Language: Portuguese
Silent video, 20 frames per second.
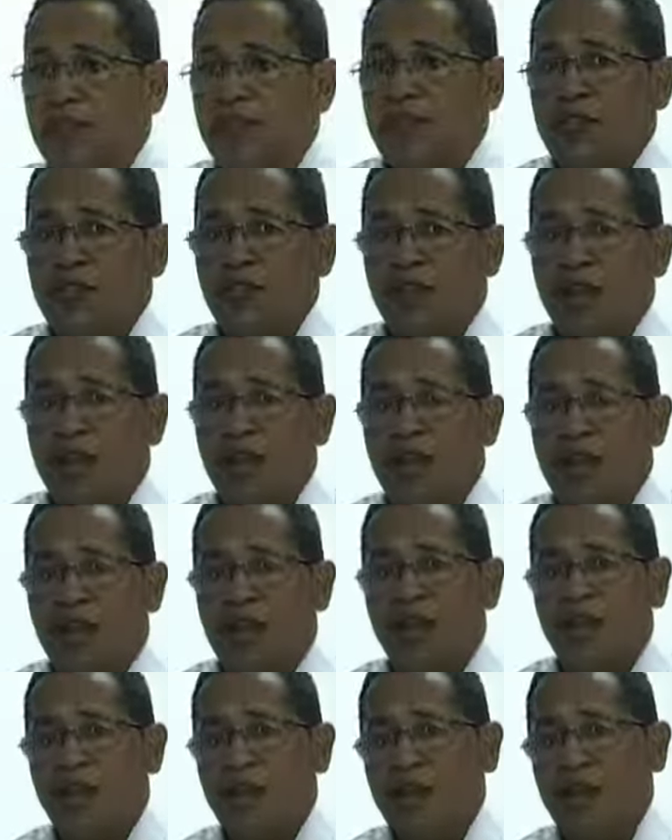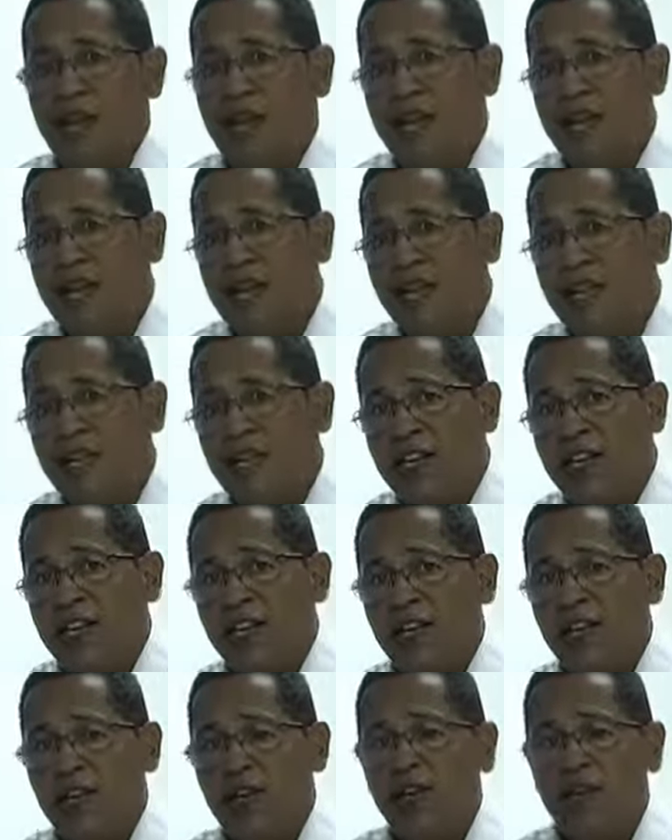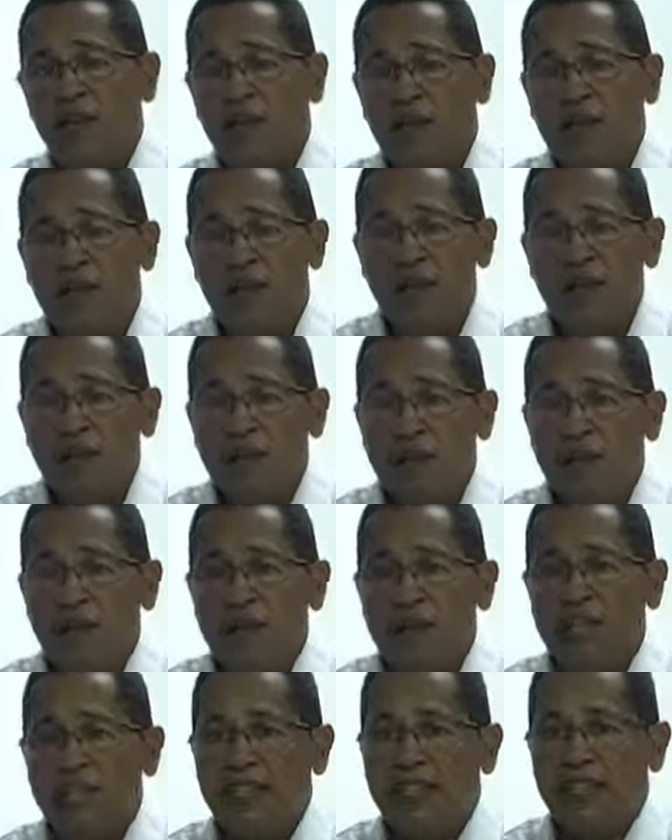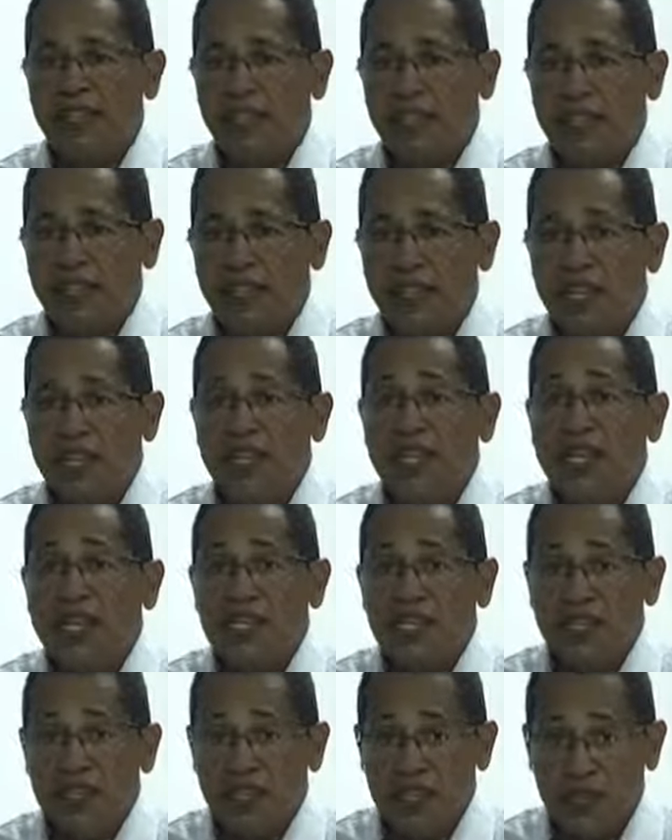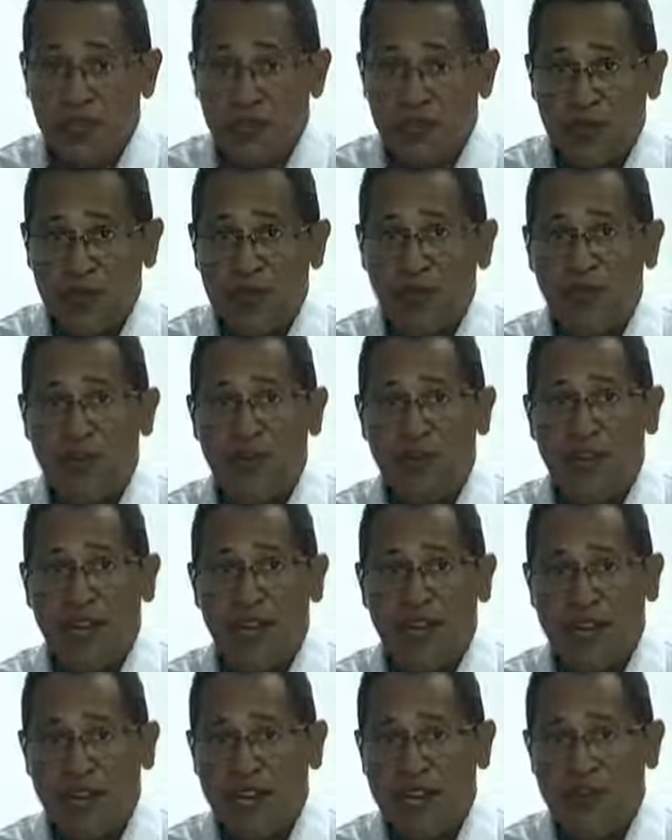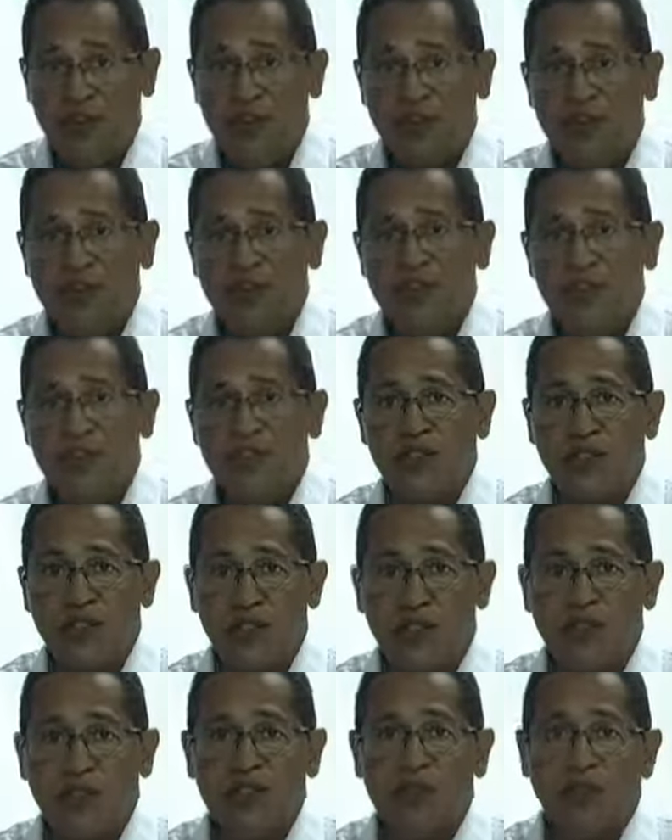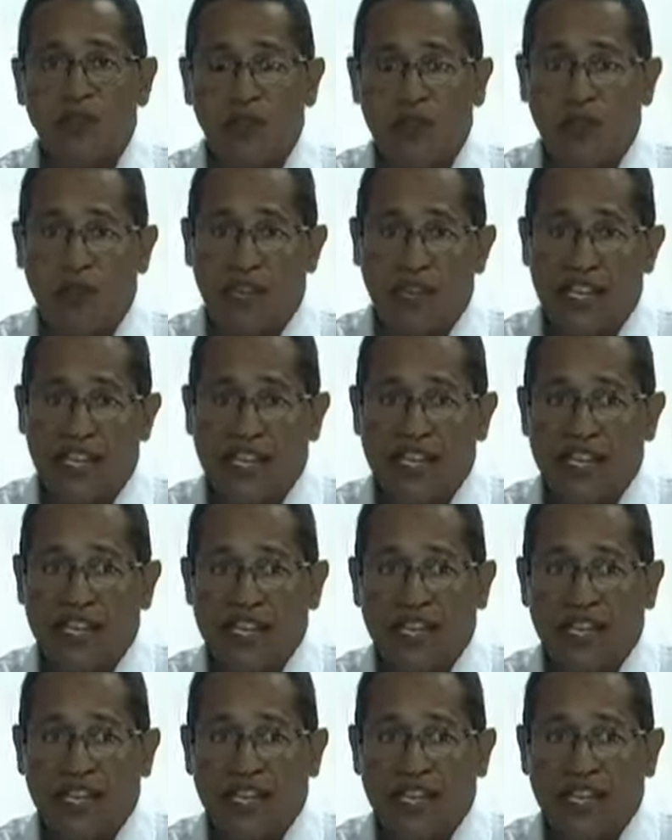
Isso, a primeira é, o que você pretende fazer diante disso, seu fracasso transformando em vitória?